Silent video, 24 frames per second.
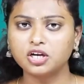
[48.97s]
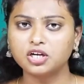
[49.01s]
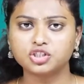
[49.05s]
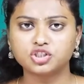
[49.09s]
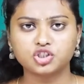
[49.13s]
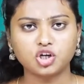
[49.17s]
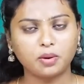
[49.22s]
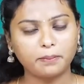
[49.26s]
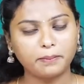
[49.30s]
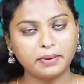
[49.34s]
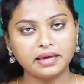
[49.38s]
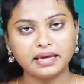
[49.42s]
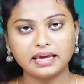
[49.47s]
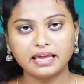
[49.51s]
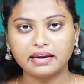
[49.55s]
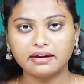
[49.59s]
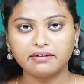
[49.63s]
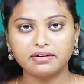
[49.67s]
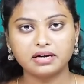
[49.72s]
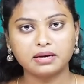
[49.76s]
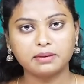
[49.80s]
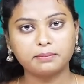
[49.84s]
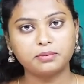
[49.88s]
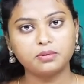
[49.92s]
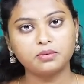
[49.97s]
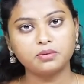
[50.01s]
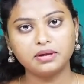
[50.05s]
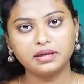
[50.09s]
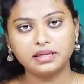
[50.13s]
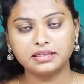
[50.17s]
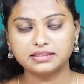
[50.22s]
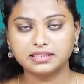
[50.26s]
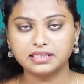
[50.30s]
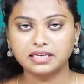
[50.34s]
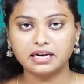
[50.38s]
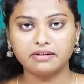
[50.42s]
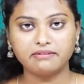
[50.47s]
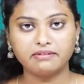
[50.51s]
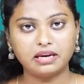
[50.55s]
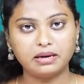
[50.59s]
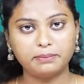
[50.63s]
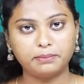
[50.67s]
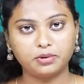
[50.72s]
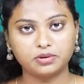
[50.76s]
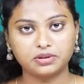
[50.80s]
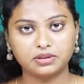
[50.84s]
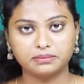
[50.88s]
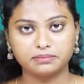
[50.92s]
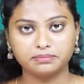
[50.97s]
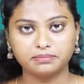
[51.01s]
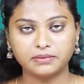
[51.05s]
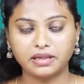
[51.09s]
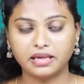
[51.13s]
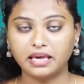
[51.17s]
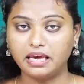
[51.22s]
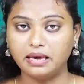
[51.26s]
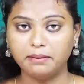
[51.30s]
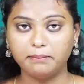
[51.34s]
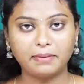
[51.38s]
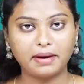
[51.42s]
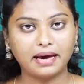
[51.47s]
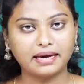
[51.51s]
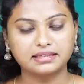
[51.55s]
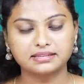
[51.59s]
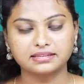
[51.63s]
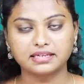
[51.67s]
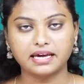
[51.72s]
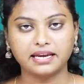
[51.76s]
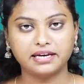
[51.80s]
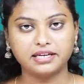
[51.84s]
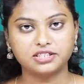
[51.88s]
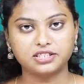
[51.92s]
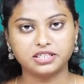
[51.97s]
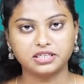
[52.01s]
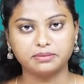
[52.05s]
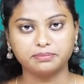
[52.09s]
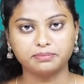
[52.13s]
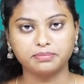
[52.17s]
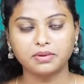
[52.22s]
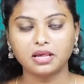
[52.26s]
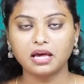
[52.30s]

షాపింగ్కి వెళ్ళేటప్పుడు ఈజీగా వెళ్ళిపోతాం ఏం బ్యాగ్స్ క్యారీ చేయం